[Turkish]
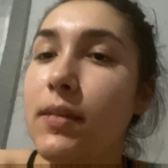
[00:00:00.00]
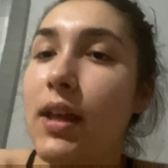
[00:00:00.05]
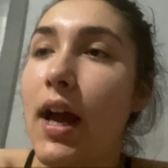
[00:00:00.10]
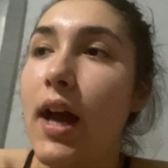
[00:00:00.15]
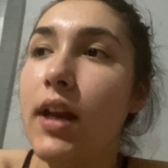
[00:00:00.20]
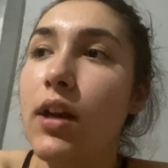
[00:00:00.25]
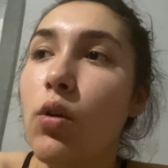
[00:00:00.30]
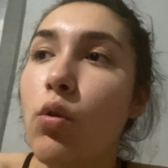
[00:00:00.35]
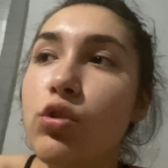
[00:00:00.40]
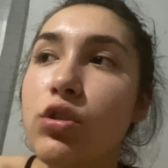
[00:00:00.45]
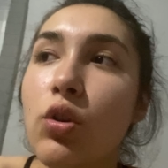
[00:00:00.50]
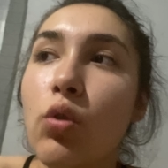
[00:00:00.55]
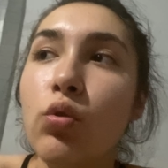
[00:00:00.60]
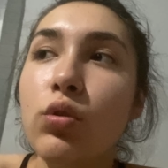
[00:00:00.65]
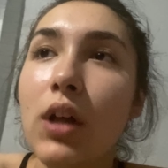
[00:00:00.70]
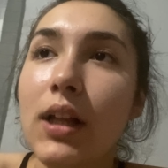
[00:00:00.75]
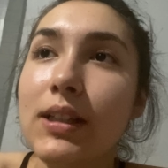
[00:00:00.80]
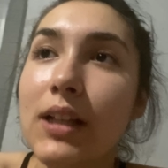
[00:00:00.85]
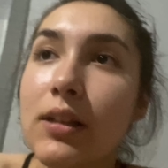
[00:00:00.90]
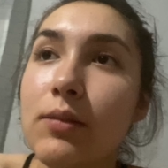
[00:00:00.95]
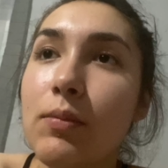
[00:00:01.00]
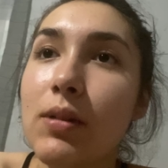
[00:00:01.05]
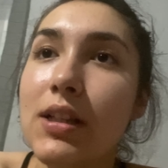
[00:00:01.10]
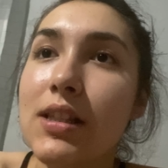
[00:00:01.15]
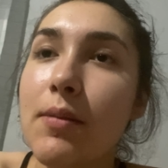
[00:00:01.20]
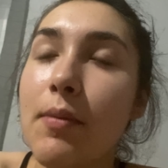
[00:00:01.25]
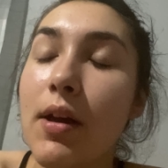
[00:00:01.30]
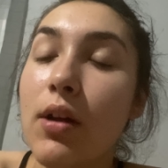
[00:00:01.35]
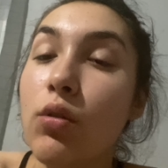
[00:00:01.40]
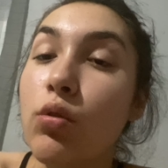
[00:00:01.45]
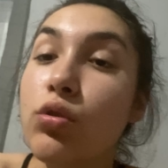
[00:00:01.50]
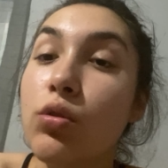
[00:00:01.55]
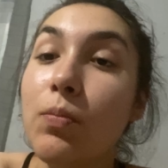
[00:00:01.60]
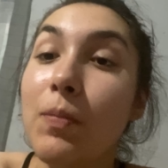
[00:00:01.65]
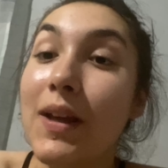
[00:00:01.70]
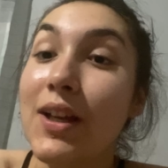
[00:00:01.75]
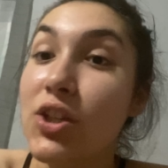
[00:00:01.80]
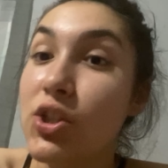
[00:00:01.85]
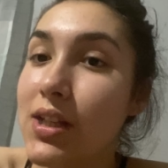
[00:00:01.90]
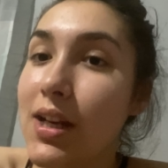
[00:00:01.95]
Yani hoca onu anlatmayasa ben konuyu
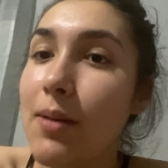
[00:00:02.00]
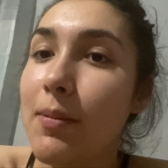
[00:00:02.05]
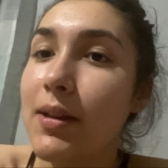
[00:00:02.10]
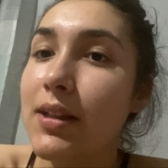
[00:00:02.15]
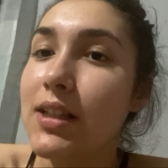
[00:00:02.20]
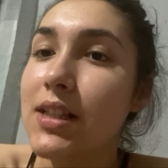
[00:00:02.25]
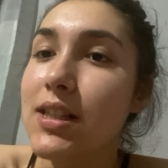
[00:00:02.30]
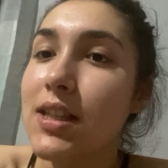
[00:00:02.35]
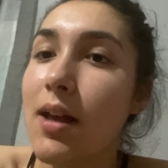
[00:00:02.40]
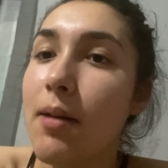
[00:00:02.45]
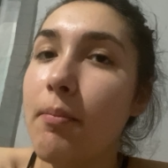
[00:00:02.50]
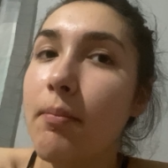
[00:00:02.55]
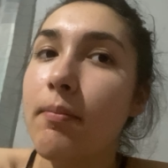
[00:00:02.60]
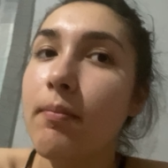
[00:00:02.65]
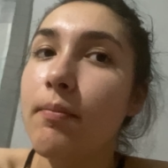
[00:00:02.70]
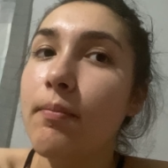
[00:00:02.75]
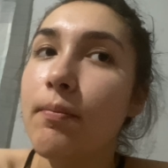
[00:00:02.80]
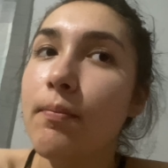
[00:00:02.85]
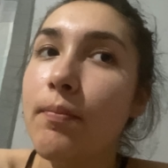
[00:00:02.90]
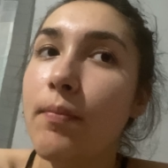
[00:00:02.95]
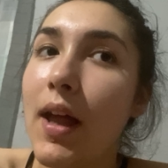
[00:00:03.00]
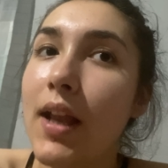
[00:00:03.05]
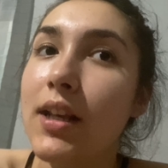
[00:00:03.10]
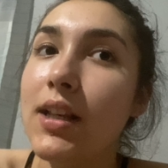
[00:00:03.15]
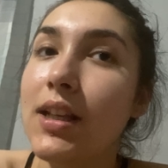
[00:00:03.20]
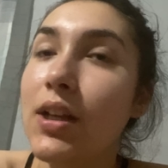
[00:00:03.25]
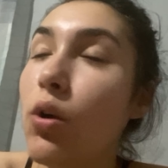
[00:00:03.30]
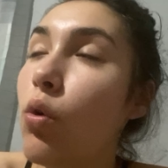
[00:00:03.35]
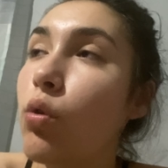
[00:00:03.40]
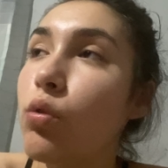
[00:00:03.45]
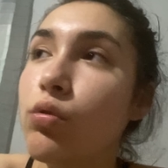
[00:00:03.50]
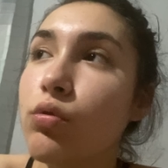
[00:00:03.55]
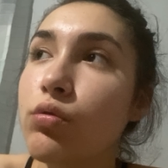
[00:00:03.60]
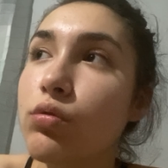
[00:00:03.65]
pekiştiremediysem ben niye o